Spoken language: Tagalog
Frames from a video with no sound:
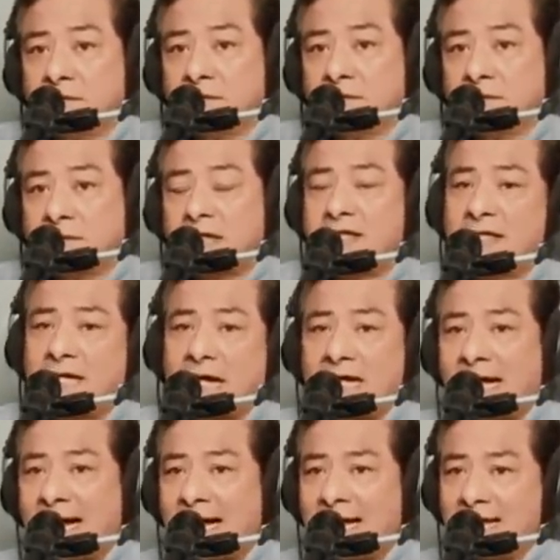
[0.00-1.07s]
kaya
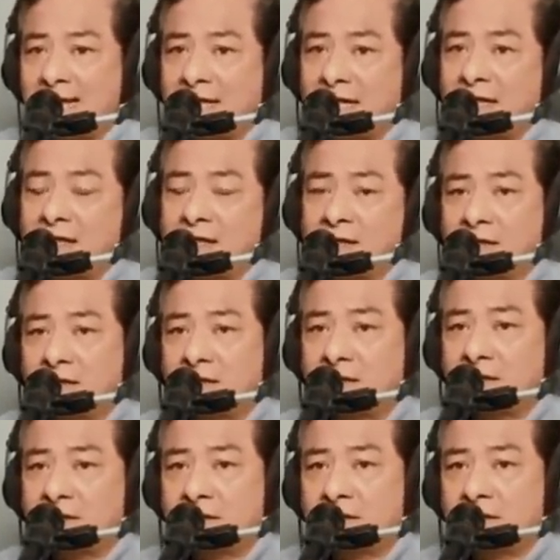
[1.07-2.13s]
lahat ng
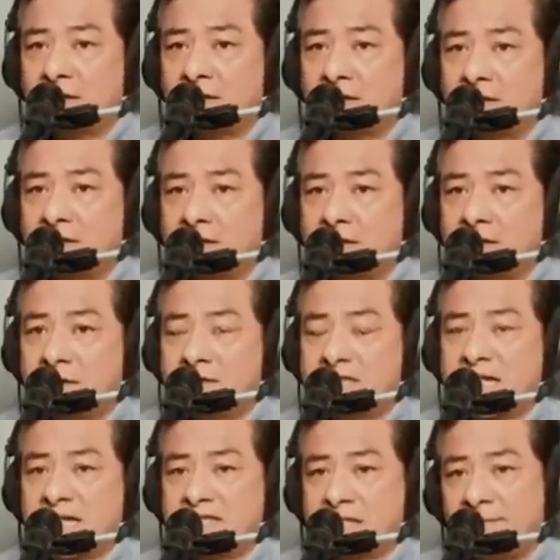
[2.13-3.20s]

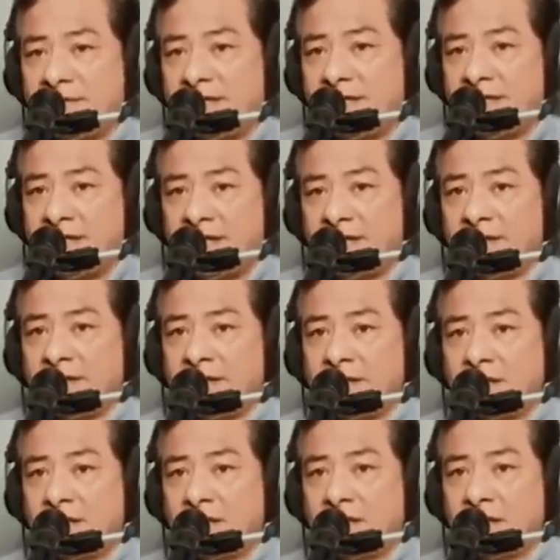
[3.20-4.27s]
sasabihin
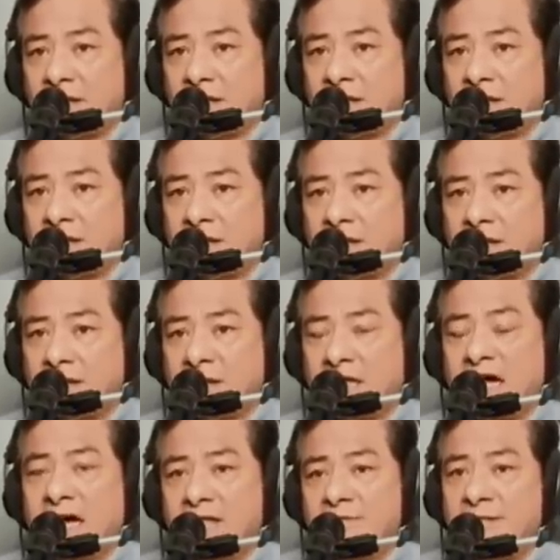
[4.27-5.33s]
ng
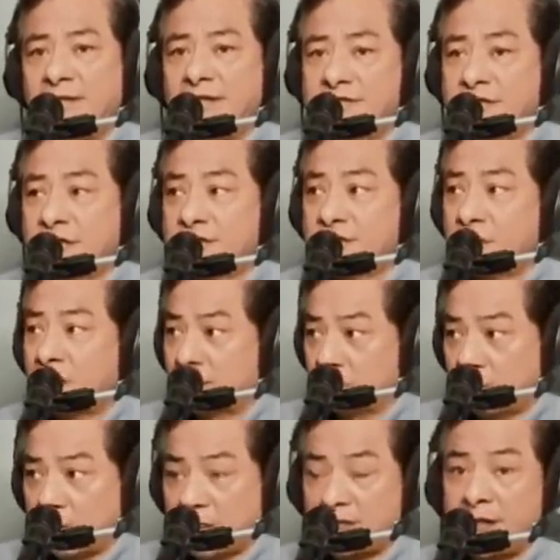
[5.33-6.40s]
administrasyon,
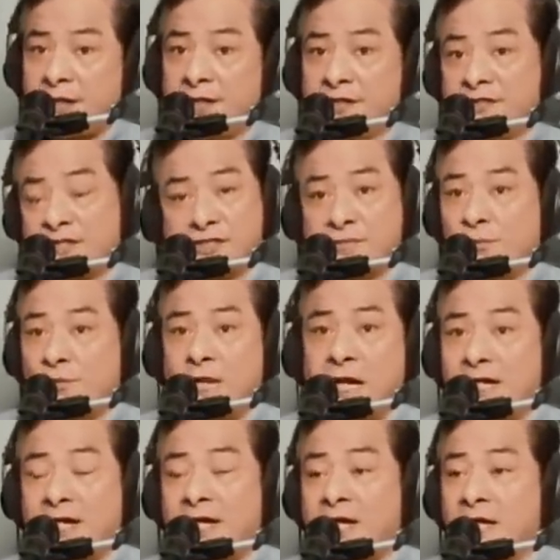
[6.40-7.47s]
katulad ngayon, nagsisimula
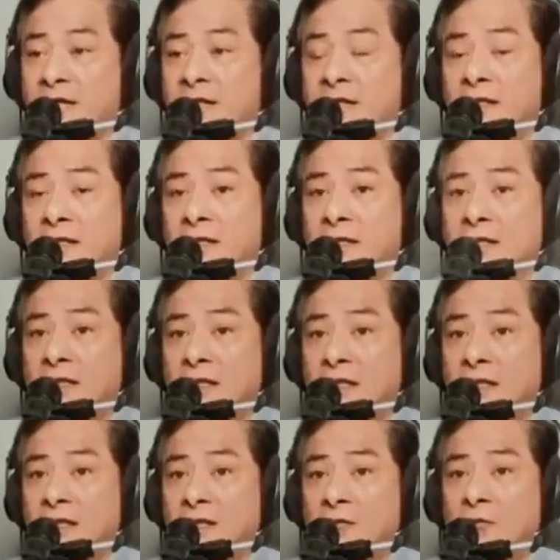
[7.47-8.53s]
na yan.
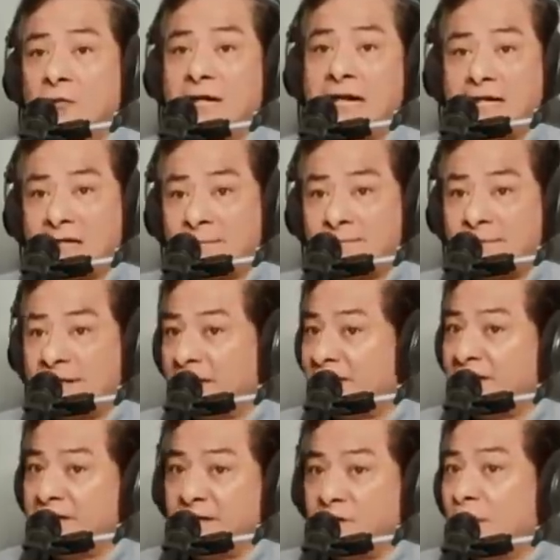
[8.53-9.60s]
Wala nang
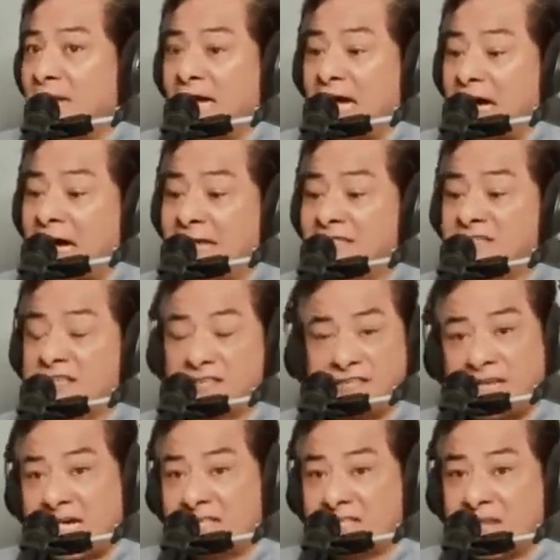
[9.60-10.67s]
pinaniniwalaan sa
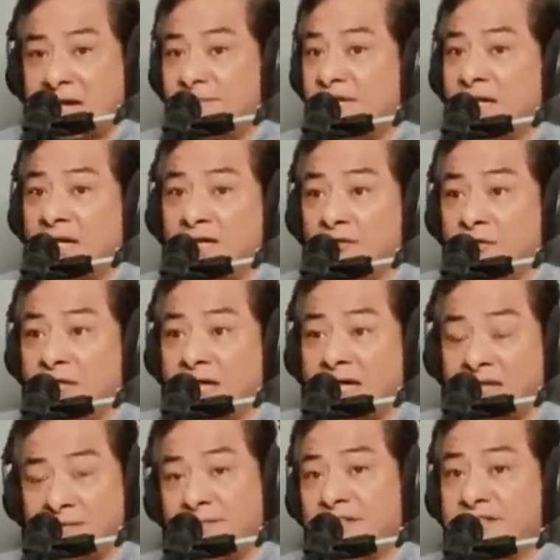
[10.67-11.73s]
sinasabi ngayon ng
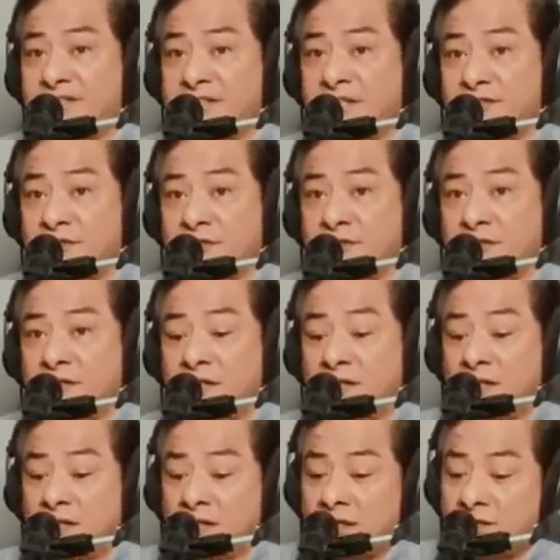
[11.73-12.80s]
administrasyon.
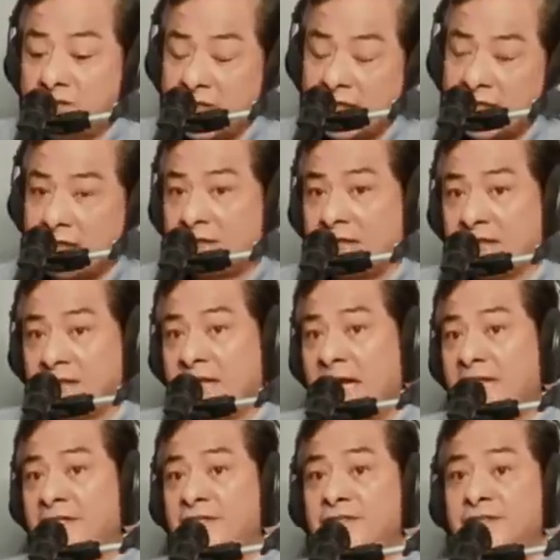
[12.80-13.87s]
Yan ang tanda
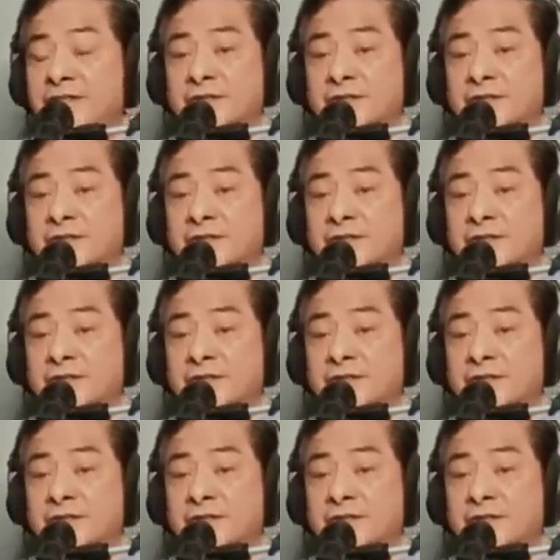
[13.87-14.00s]
ninyo.